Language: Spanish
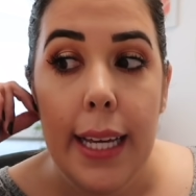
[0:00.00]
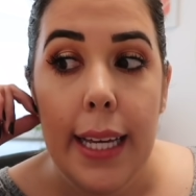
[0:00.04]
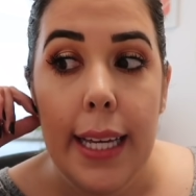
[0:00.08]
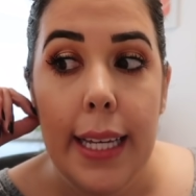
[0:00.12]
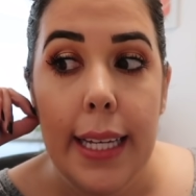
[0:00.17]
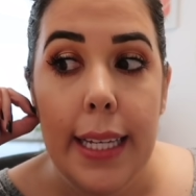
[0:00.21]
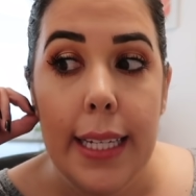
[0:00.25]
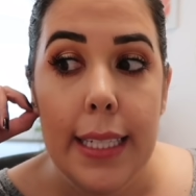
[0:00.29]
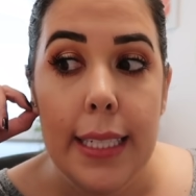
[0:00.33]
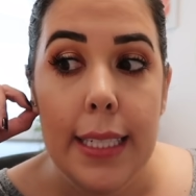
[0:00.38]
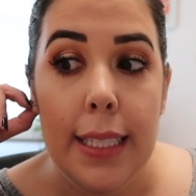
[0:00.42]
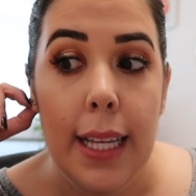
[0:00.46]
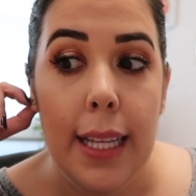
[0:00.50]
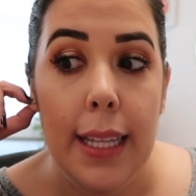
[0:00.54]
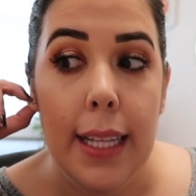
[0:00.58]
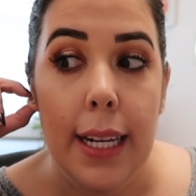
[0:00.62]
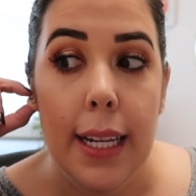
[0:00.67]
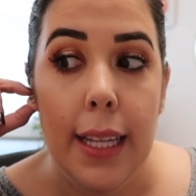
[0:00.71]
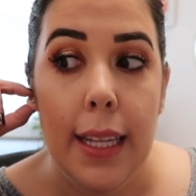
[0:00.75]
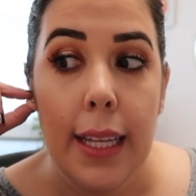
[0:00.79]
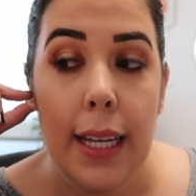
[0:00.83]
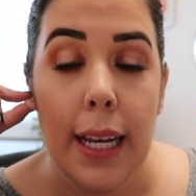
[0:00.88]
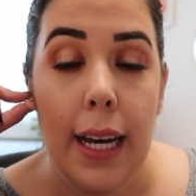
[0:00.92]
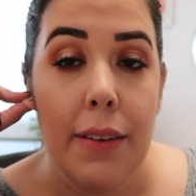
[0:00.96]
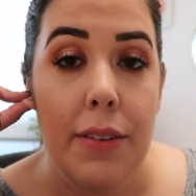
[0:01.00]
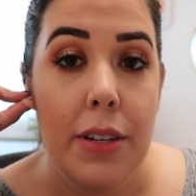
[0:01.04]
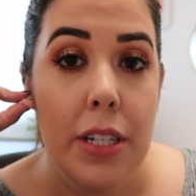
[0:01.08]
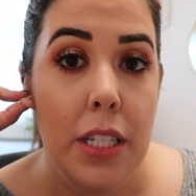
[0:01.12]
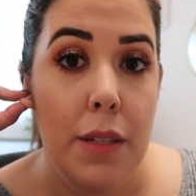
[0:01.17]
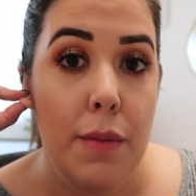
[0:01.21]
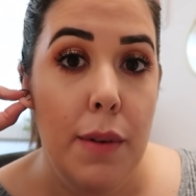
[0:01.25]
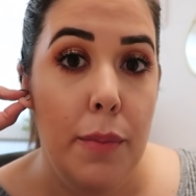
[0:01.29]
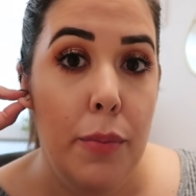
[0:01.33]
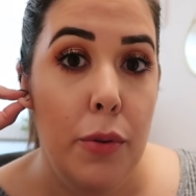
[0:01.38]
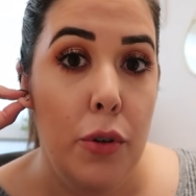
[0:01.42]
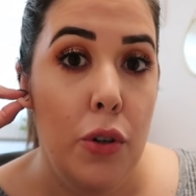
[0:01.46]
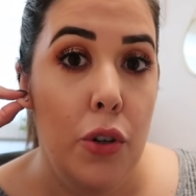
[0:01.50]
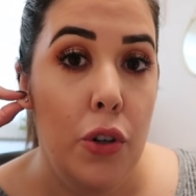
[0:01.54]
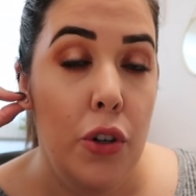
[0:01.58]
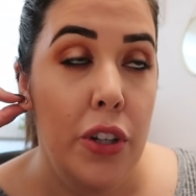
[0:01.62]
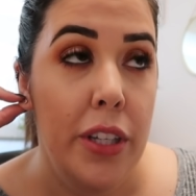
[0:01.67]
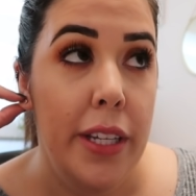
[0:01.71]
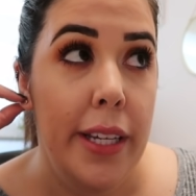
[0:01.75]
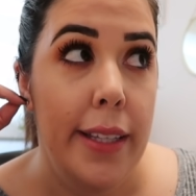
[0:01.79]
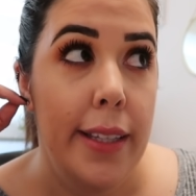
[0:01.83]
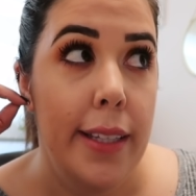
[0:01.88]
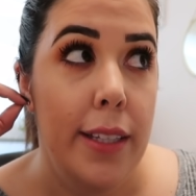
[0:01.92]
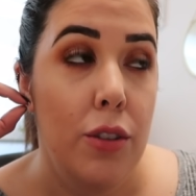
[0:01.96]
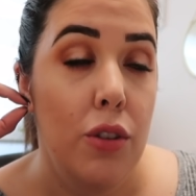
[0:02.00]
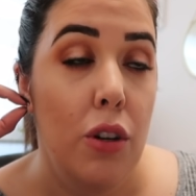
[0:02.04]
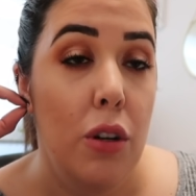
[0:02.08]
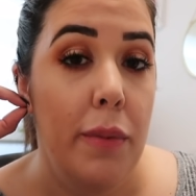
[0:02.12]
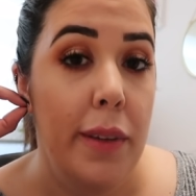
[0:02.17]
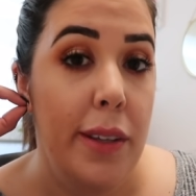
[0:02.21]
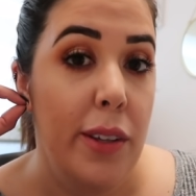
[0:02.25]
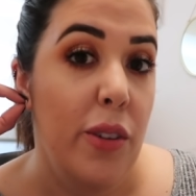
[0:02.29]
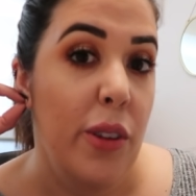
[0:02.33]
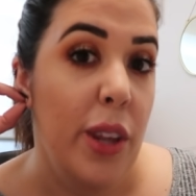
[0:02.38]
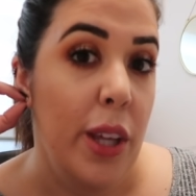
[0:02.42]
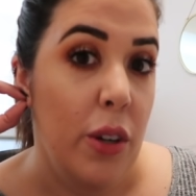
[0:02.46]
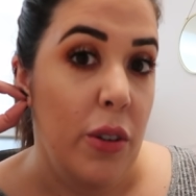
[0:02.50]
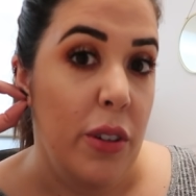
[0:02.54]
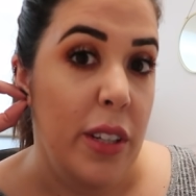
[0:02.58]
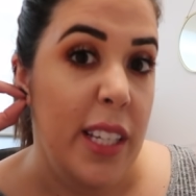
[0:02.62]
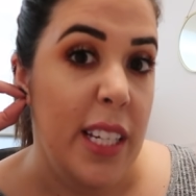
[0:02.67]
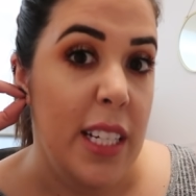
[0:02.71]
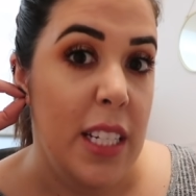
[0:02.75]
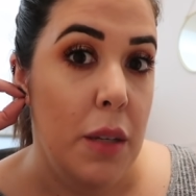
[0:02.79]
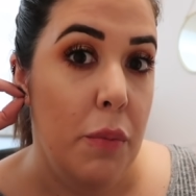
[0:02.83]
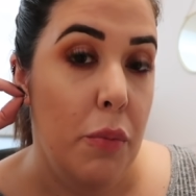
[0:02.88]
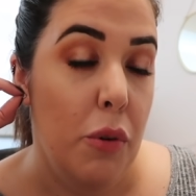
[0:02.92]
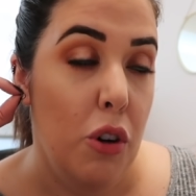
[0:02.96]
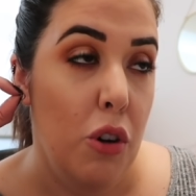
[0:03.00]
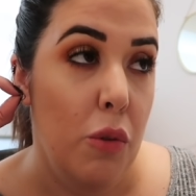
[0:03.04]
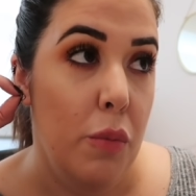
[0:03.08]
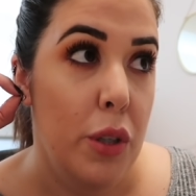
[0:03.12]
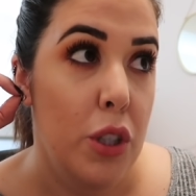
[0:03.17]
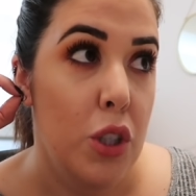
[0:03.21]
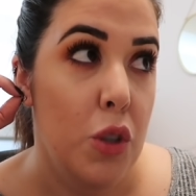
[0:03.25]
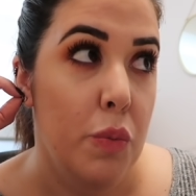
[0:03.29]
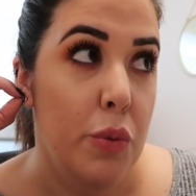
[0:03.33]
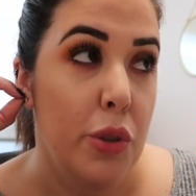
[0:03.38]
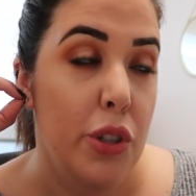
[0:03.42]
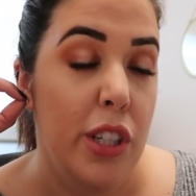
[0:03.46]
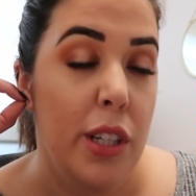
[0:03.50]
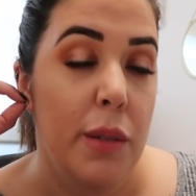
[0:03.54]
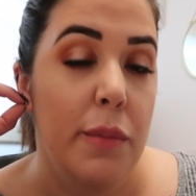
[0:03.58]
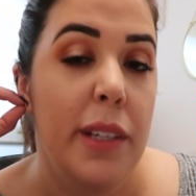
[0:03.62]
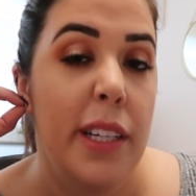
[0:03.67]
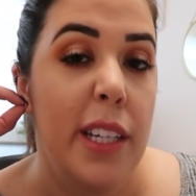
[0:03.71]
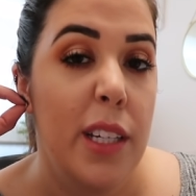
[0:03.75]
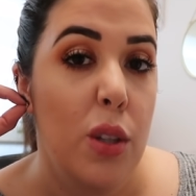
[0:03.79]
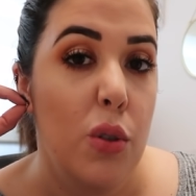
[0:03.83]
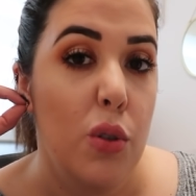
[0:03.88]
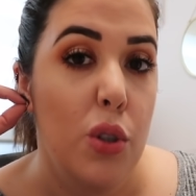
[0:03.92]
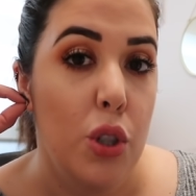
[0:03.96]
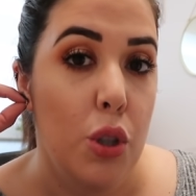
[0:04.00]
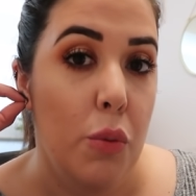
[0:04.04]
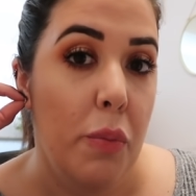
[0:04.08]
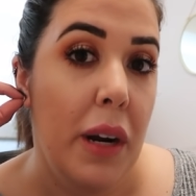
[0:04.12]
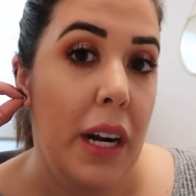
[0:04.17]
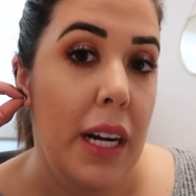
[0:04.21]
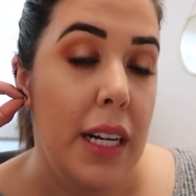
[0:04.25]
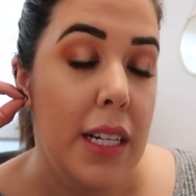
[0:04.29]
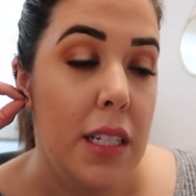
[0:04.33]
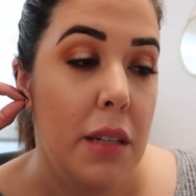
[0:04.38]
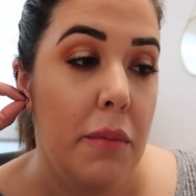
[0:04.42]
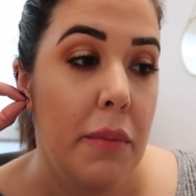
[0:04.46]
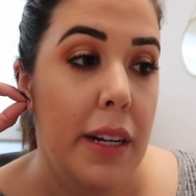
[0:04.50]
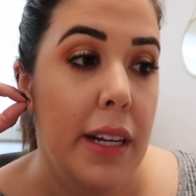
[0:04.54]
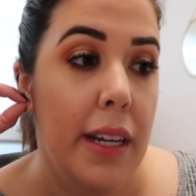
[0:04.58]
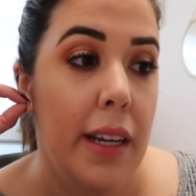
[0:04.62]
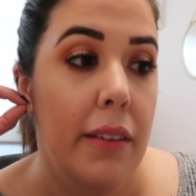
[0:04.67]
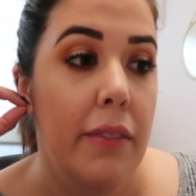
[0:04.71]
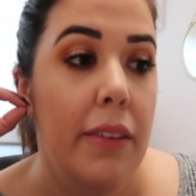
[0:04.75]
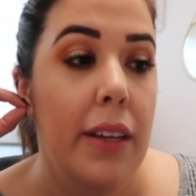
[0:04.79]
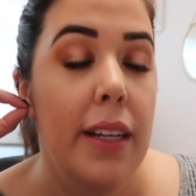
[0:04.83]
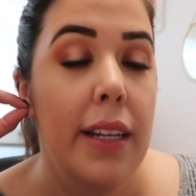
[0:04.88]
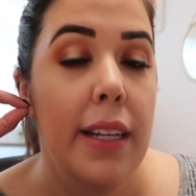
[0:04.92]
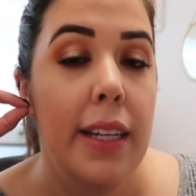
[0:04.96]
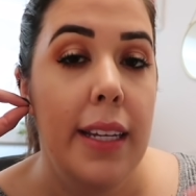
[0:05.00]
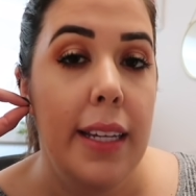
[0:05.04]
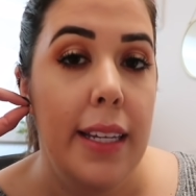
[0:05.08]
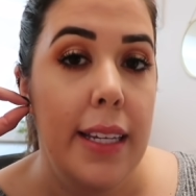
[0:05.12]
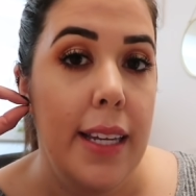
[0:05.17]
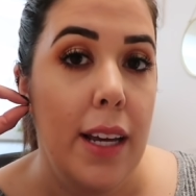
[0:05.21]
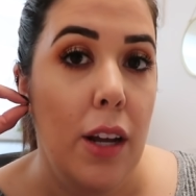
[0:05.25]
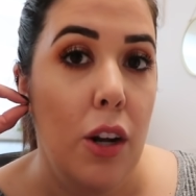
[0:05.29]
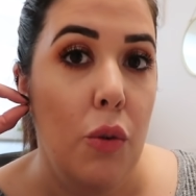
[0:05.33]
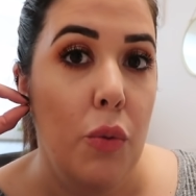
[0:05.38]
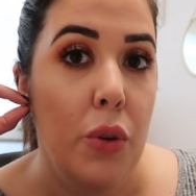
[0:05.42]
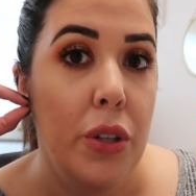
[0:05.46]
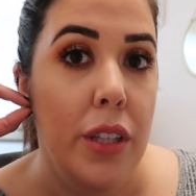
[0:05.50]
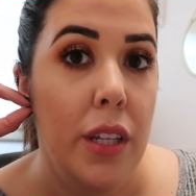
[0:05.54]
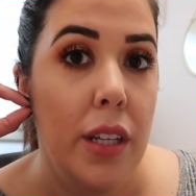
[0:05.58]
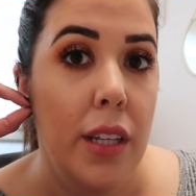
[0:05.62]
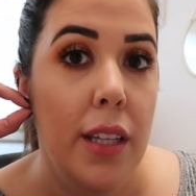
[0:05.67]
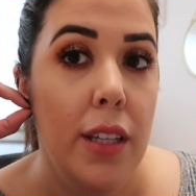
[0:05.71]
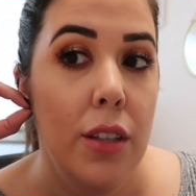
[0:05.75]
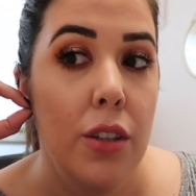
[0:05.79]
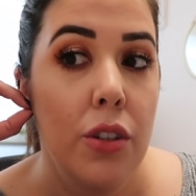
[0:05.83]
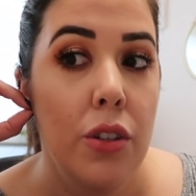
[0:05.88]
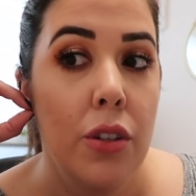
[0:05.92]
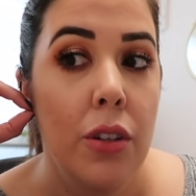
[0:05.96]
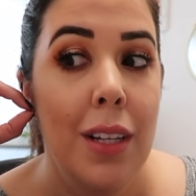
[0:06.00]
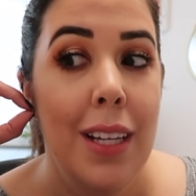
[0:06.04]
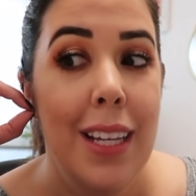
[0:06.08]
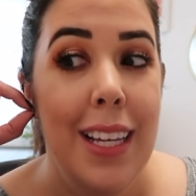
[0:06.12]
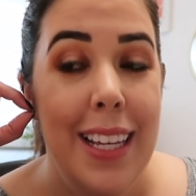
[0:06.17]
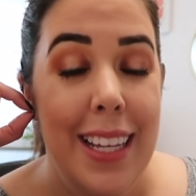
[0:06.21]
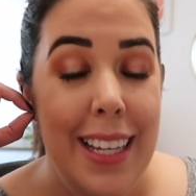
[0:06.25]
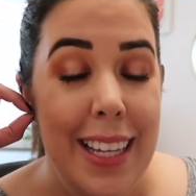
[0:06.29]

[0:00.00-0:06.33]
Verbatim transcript: Y esta tarde a ver si me pongo y edito el vídeo de hoy. Y así por lo menos pues ya me quito eso para la semana que viene y ya lo voy teniendo.